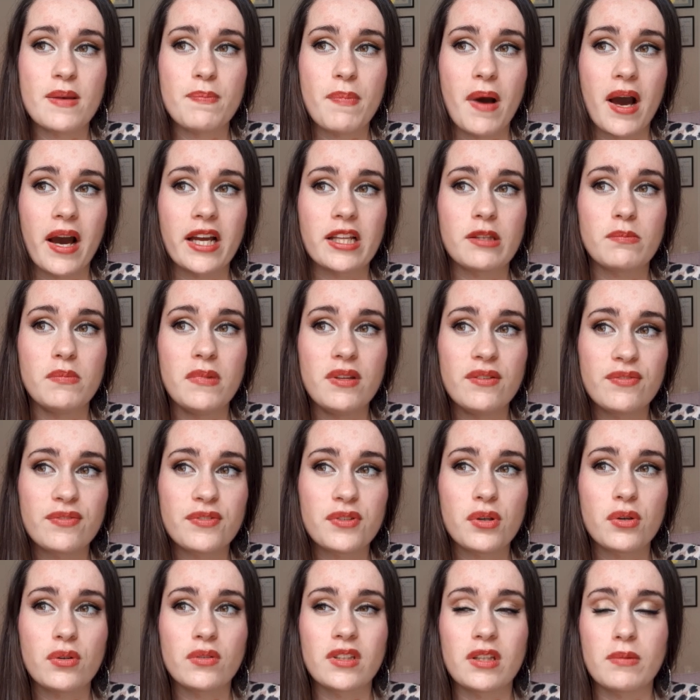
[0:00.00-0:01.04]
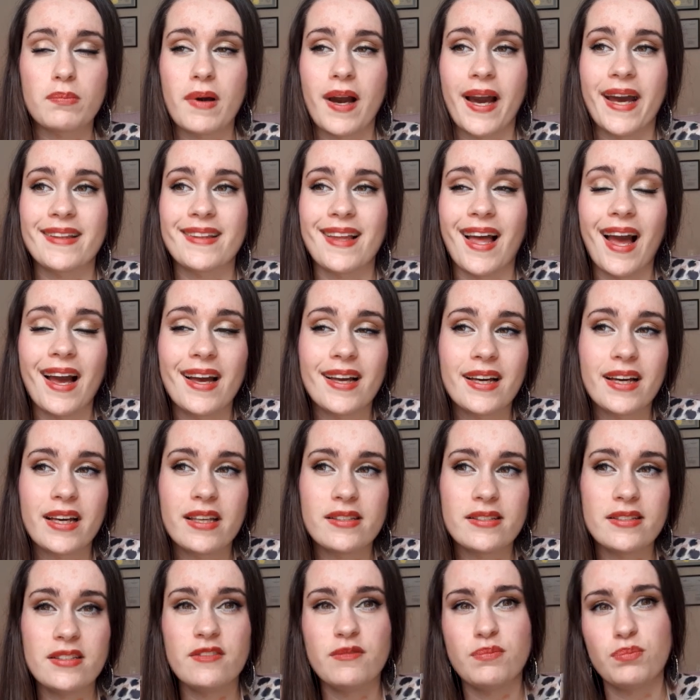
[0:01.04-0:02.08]
par être méfiante et par être
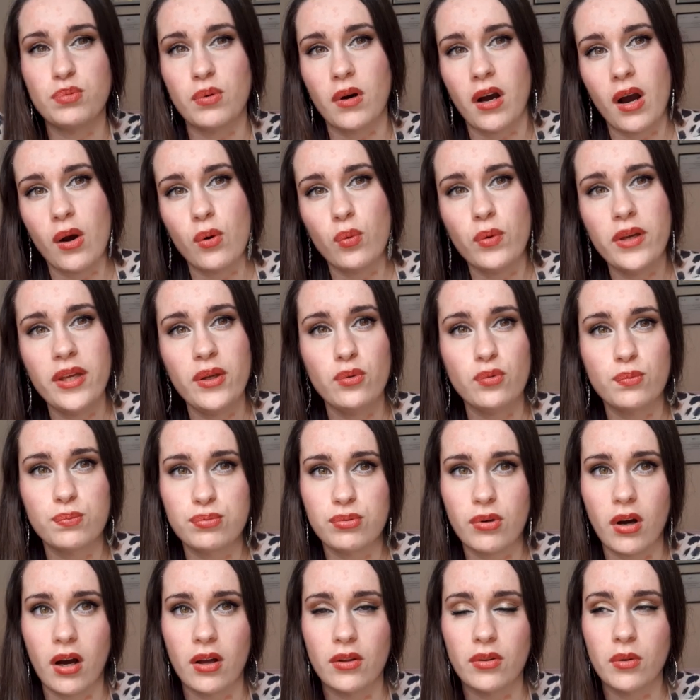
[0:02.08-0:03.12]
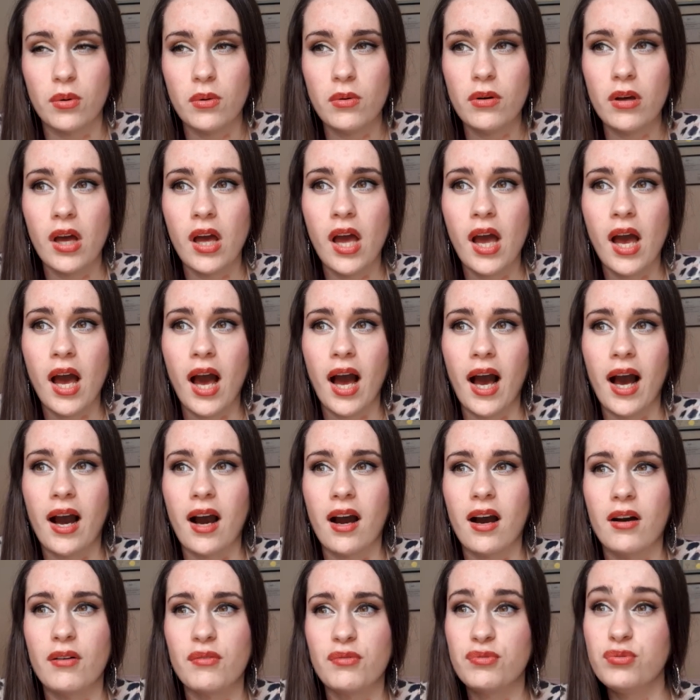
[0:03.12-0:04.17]
agressif pour un oui ou pour un non,
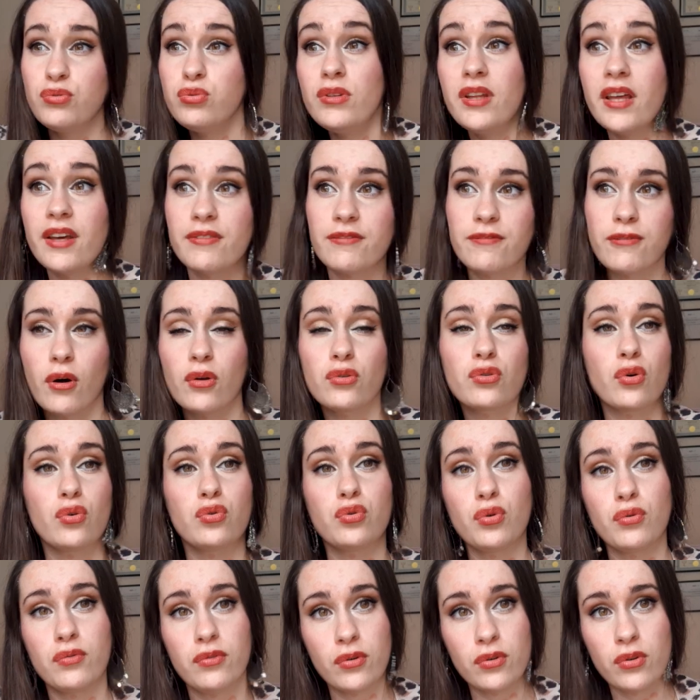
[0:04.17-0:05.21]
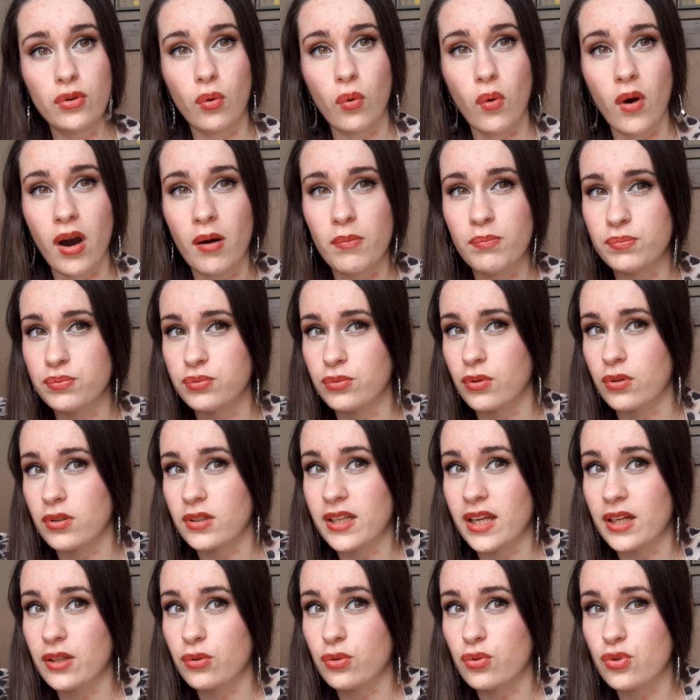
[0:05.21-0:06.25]
à vous défendre de vos droits pour
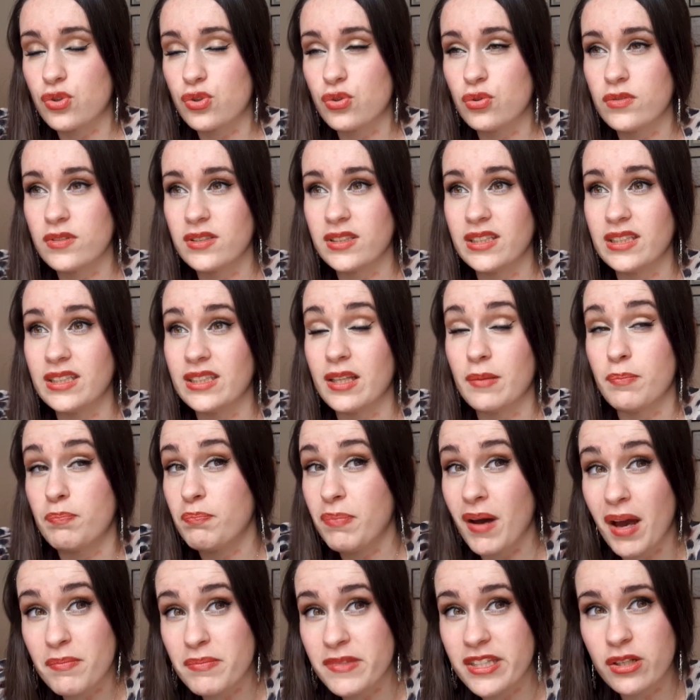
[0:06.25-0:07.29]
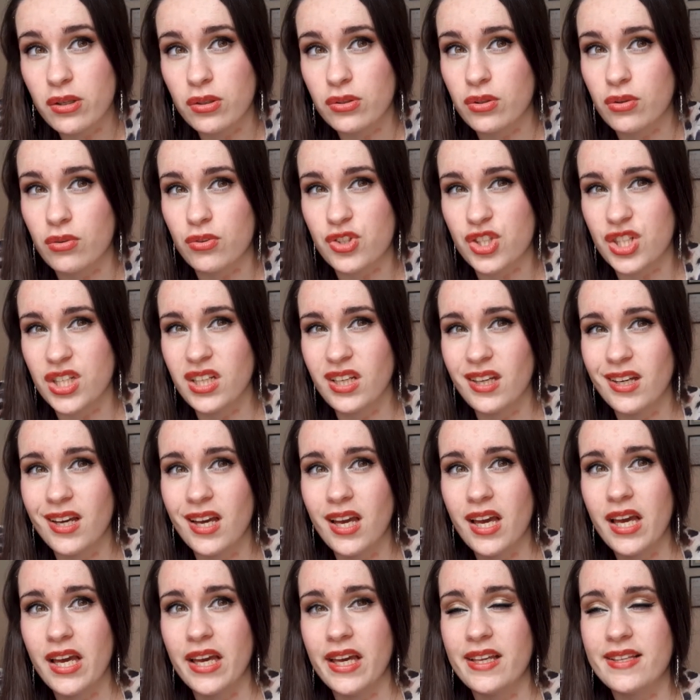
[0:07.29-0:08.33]
quelque chose qui n'est pas mis en danger,
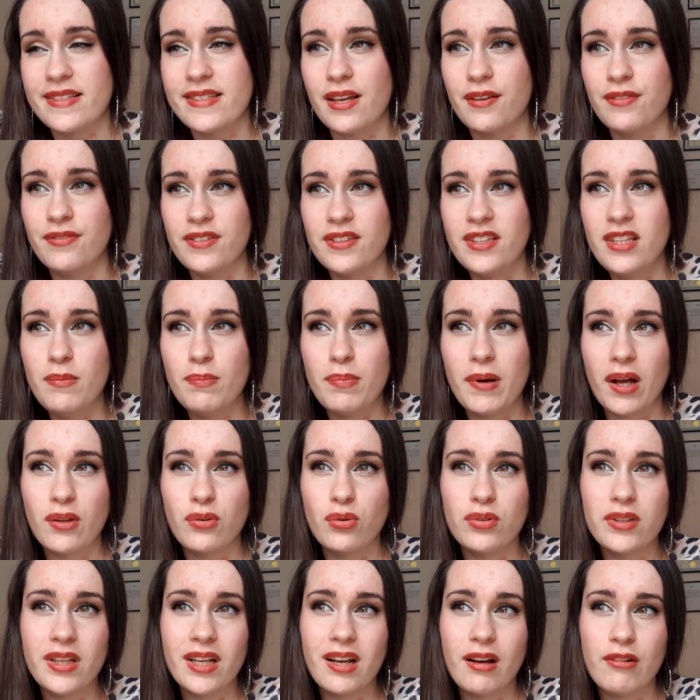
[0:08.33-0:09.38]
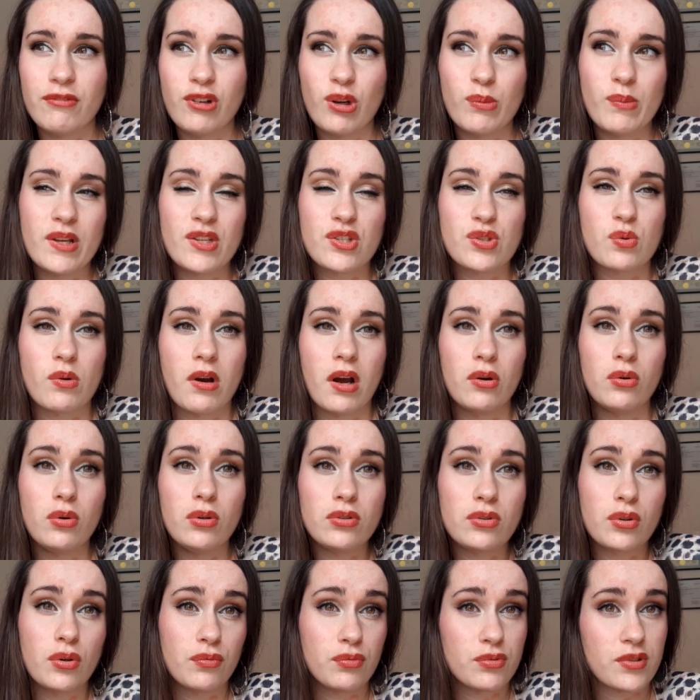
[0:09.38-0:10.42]
et ça finit par donner l'information à
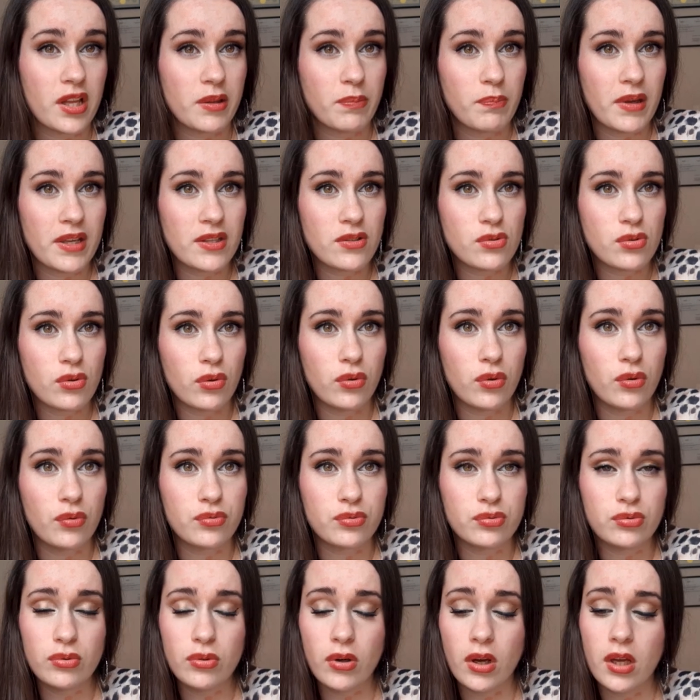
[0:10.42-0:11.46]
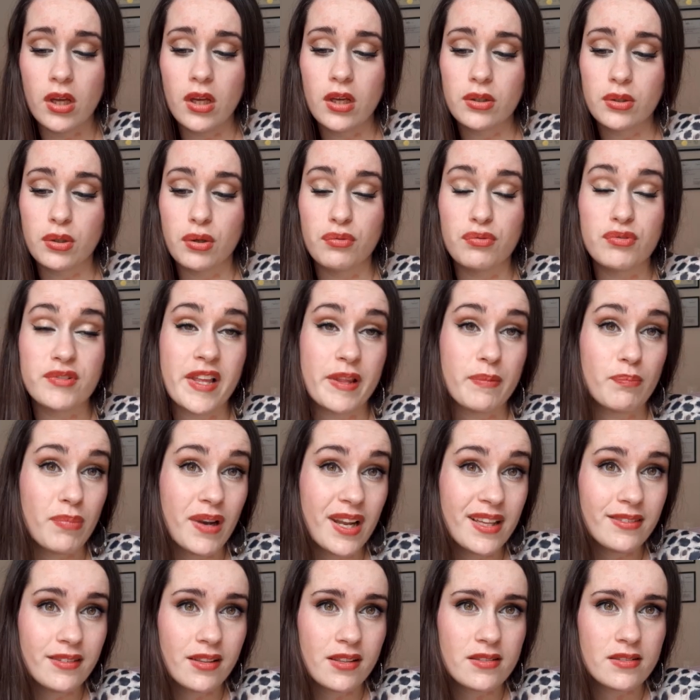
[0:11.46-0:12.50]
l'autre que vous n'êtes pas sûr de vous, que vous êtes
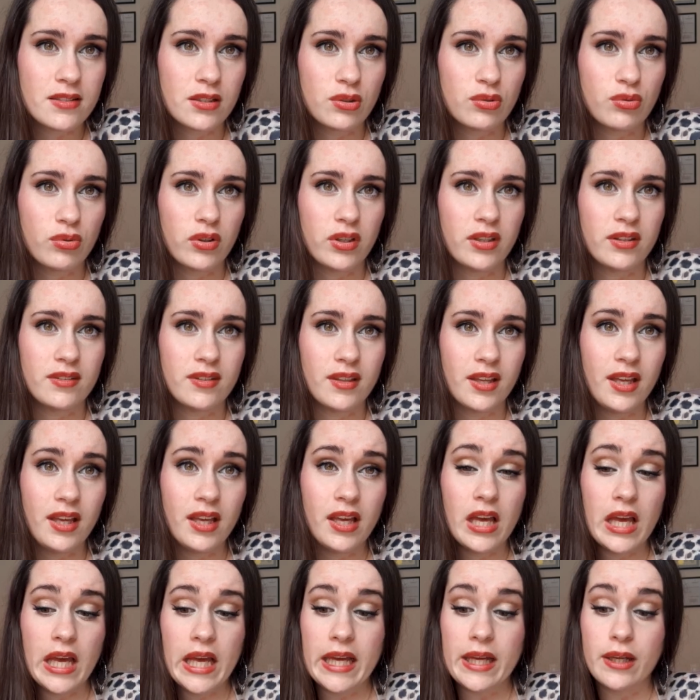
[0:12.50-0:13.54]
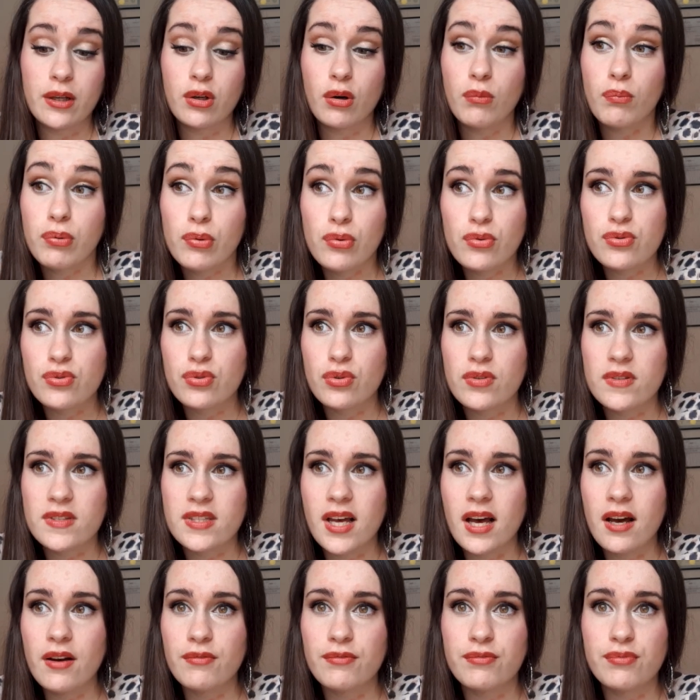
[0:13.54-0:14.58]
pleine d'insécurité et qu'en plus de
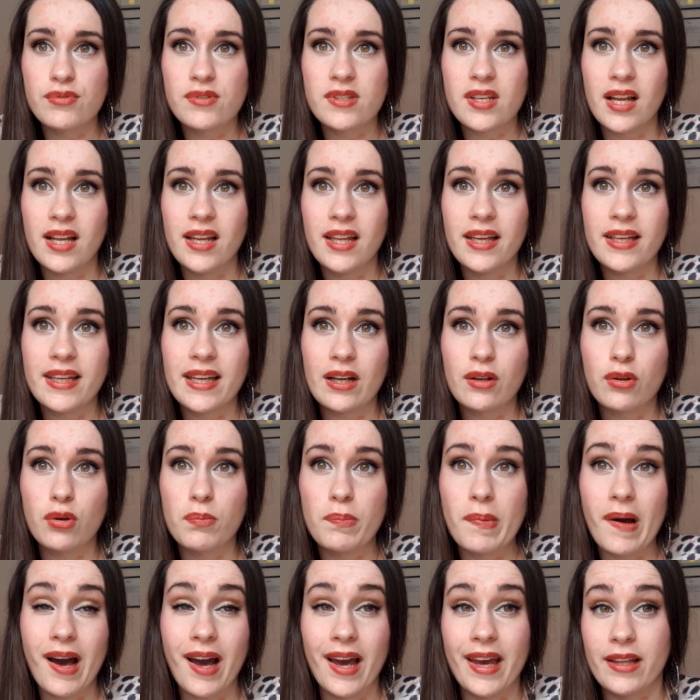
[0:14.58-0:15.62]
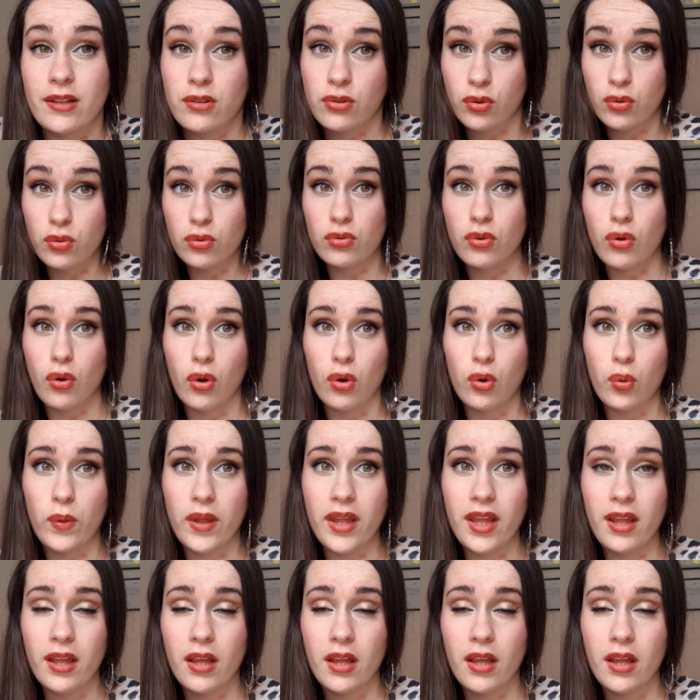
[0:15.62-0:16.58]
ça, vous allez quelque part être contre lui